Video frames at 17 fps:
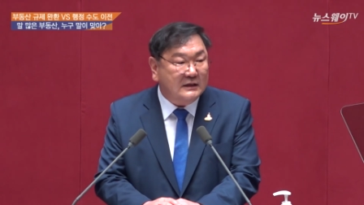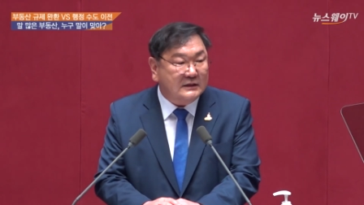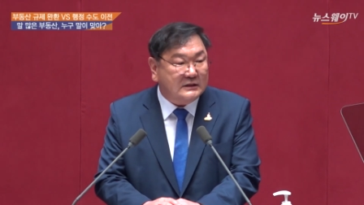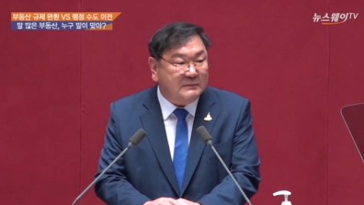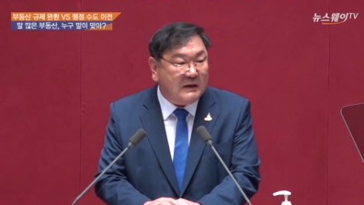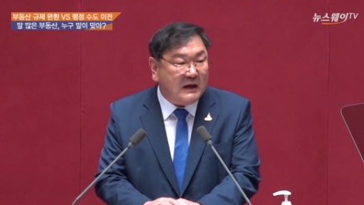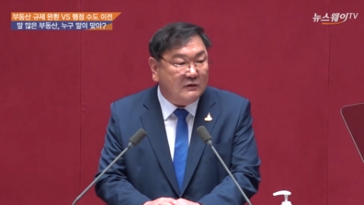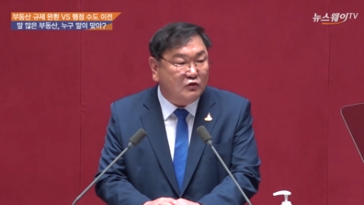
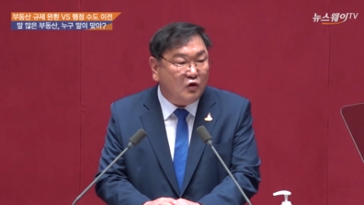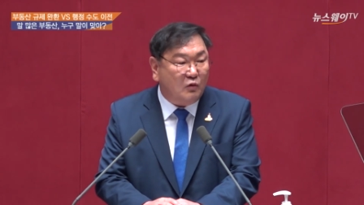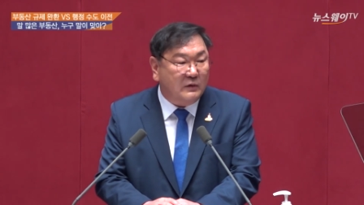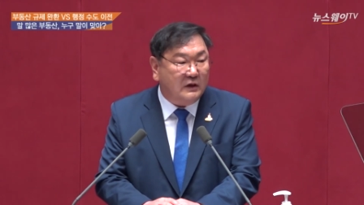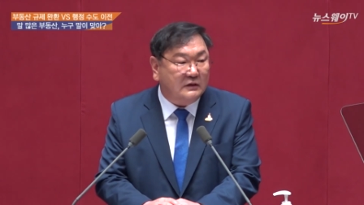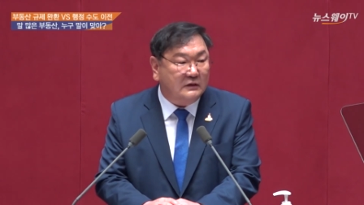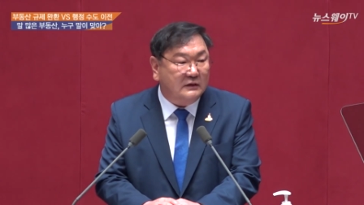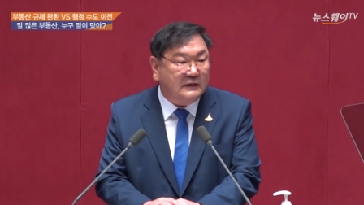지방
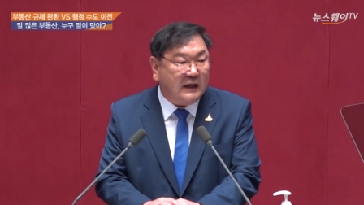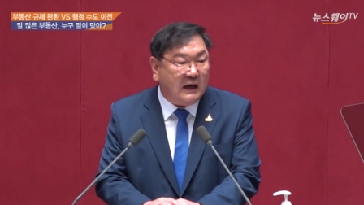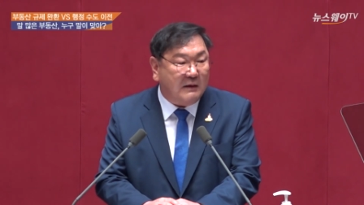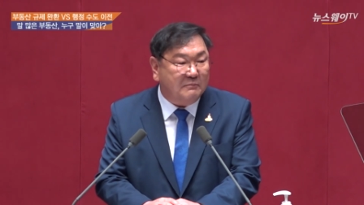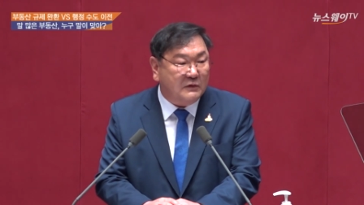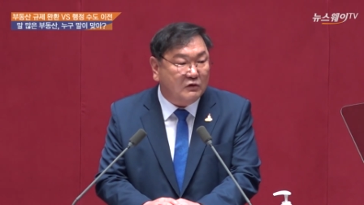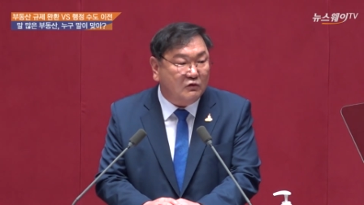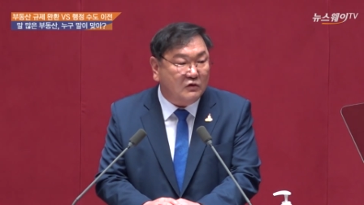소멸은
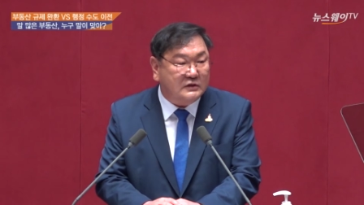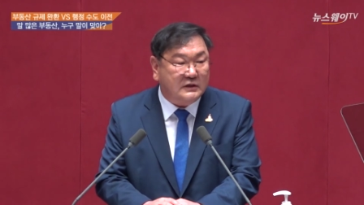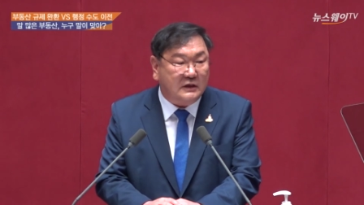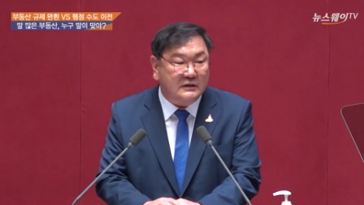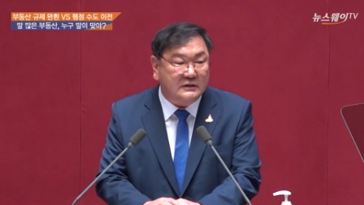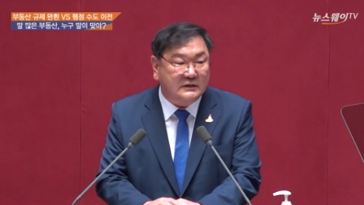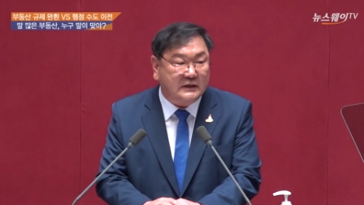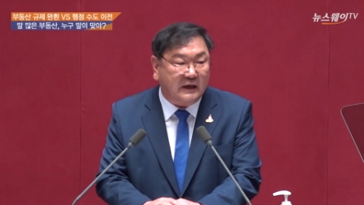대한민국
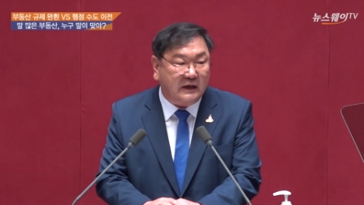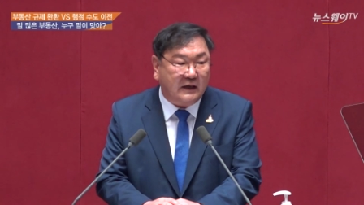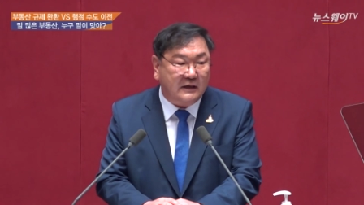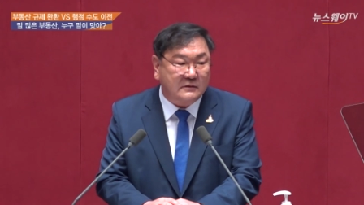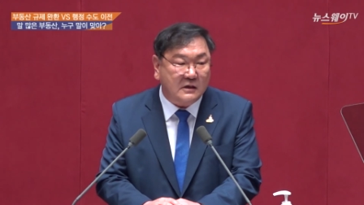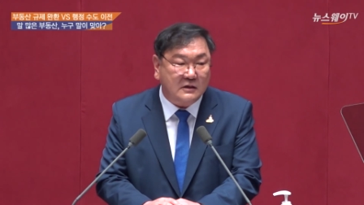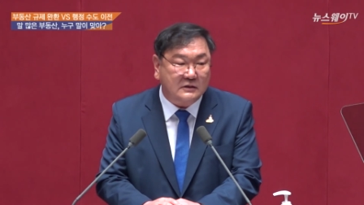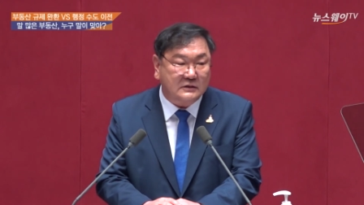전체의
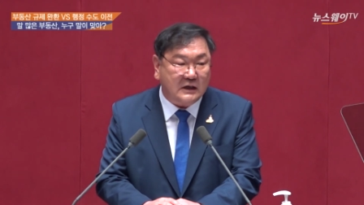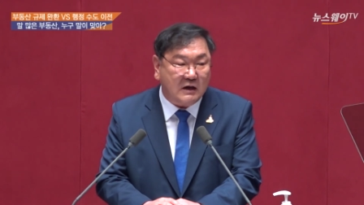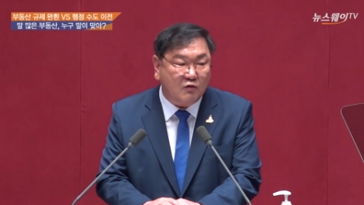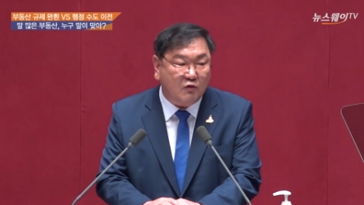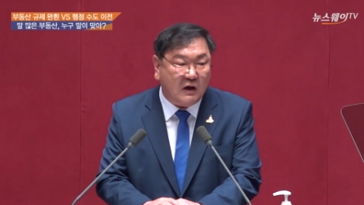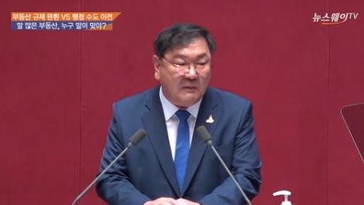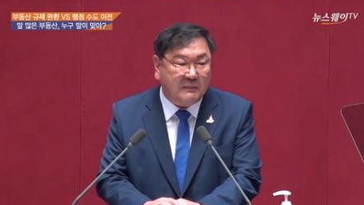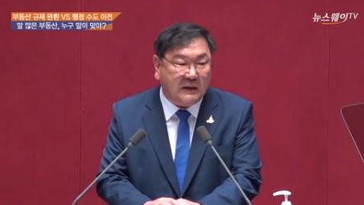
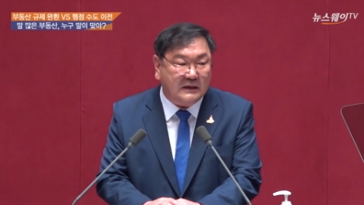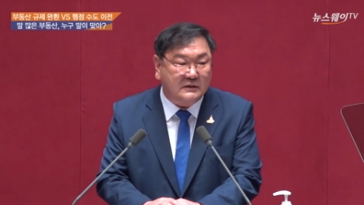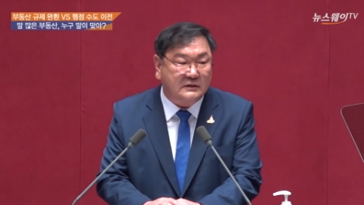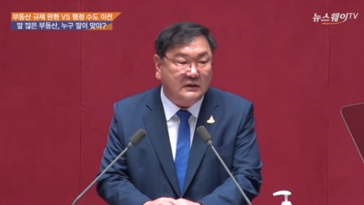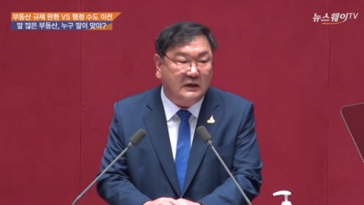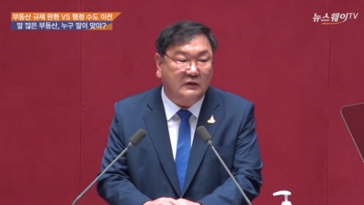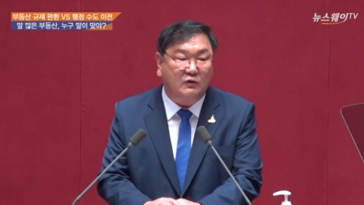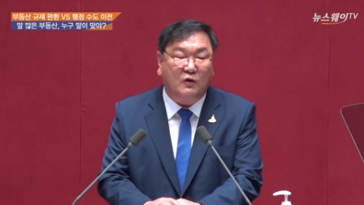성장과
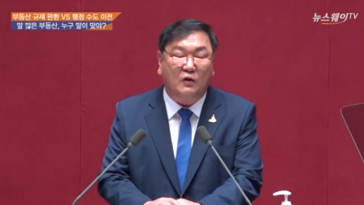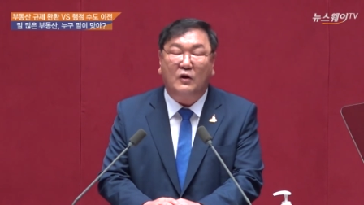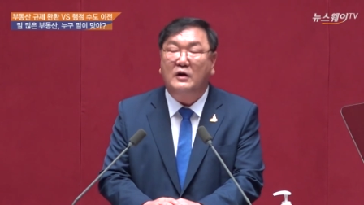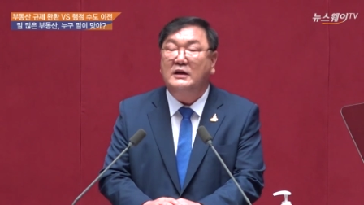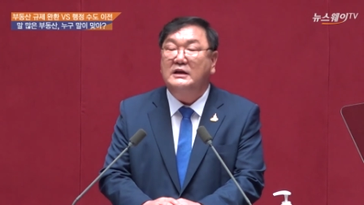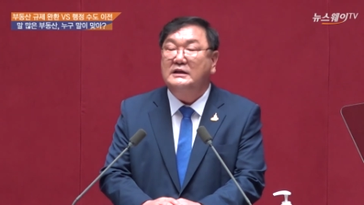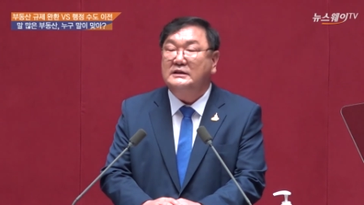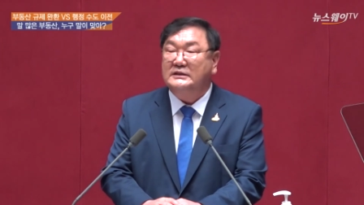발전에도
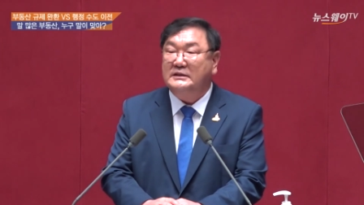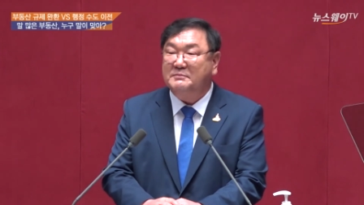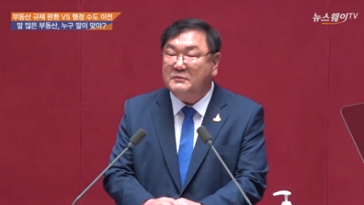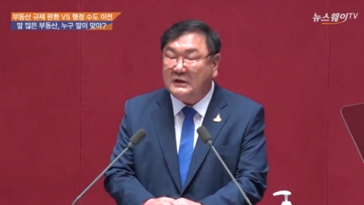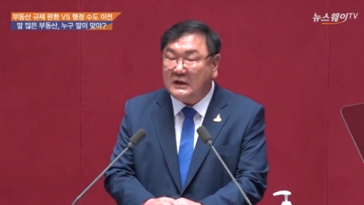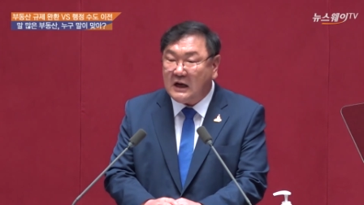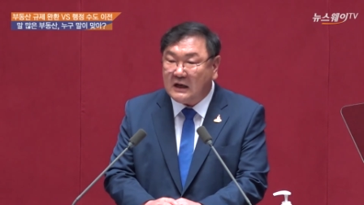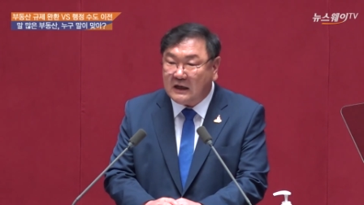
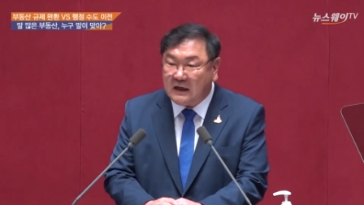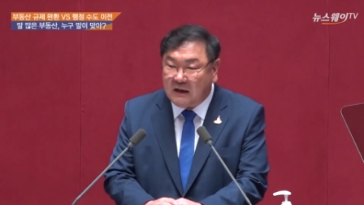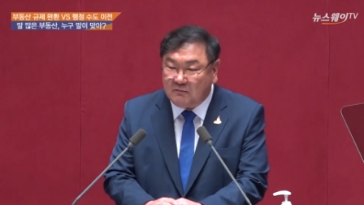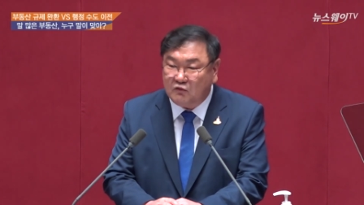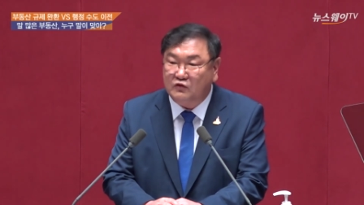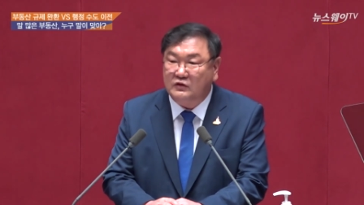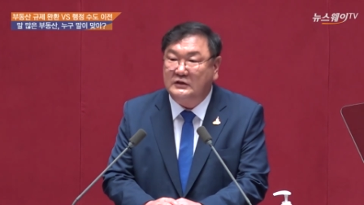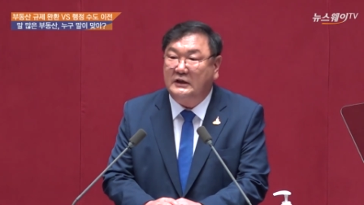심각한
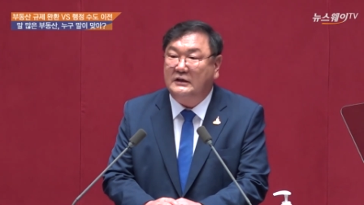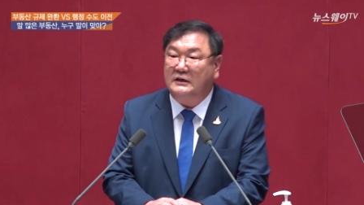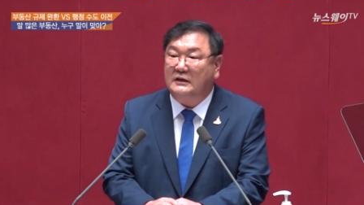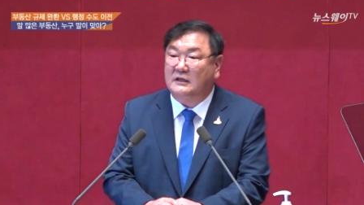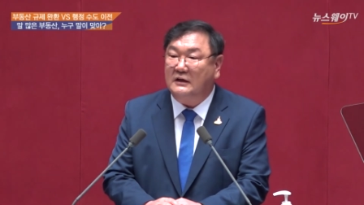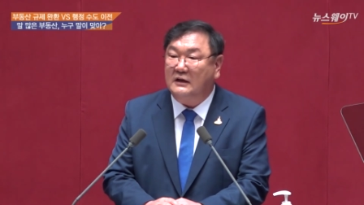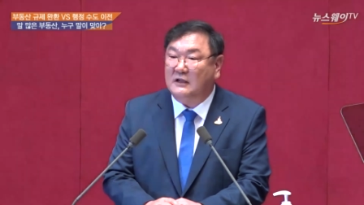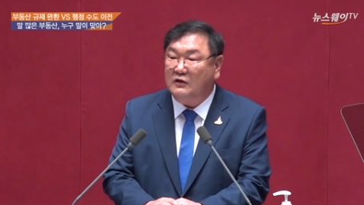
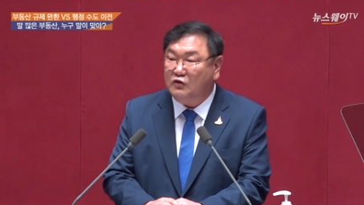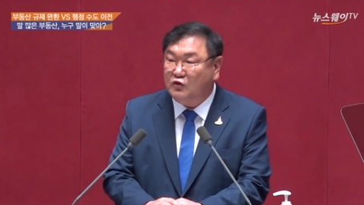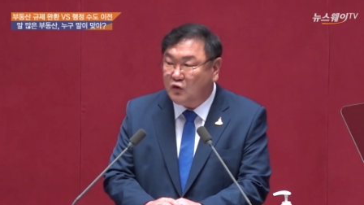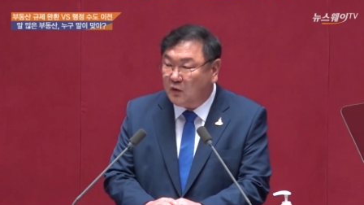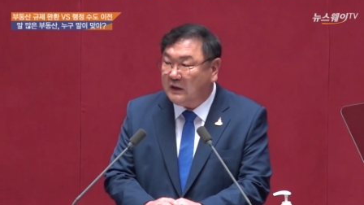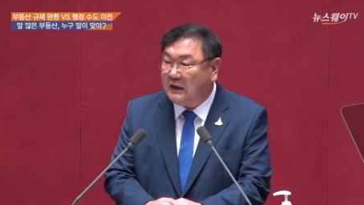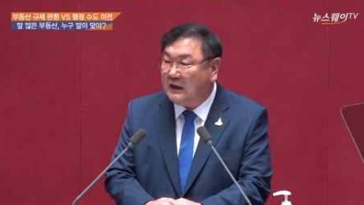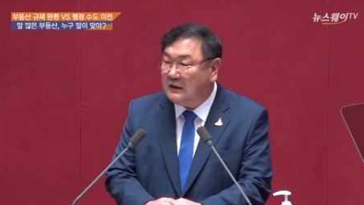문제를
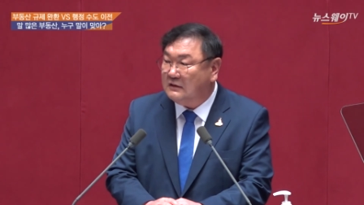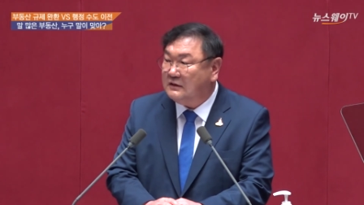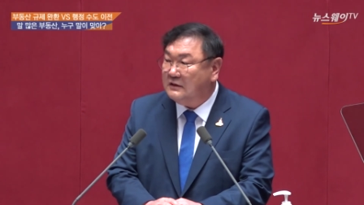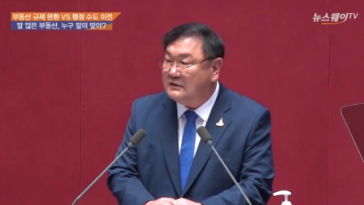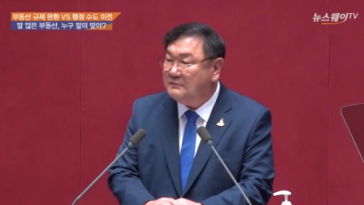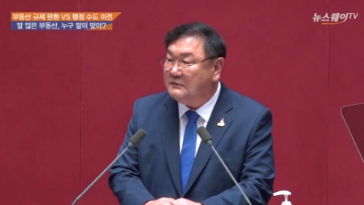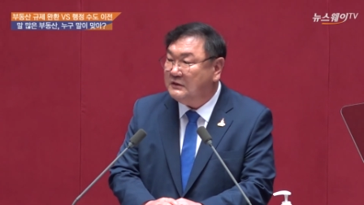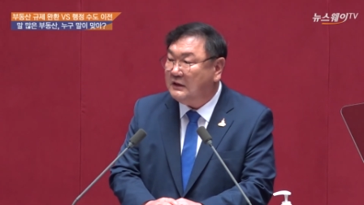초래할
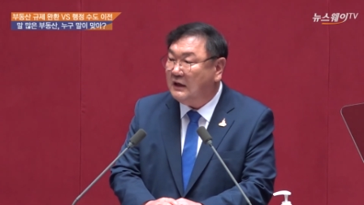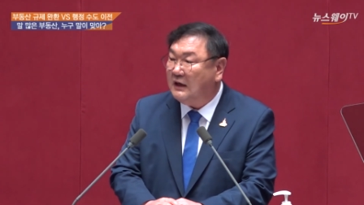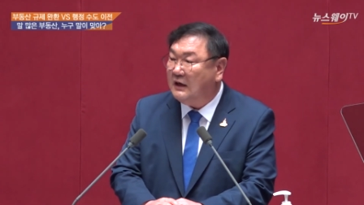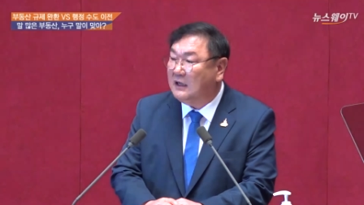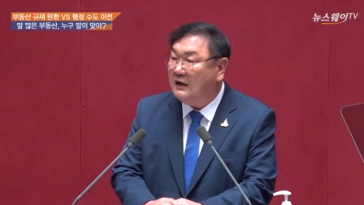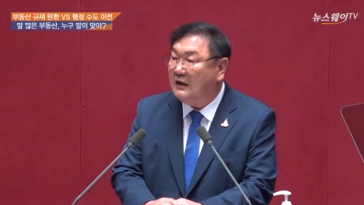것입니다.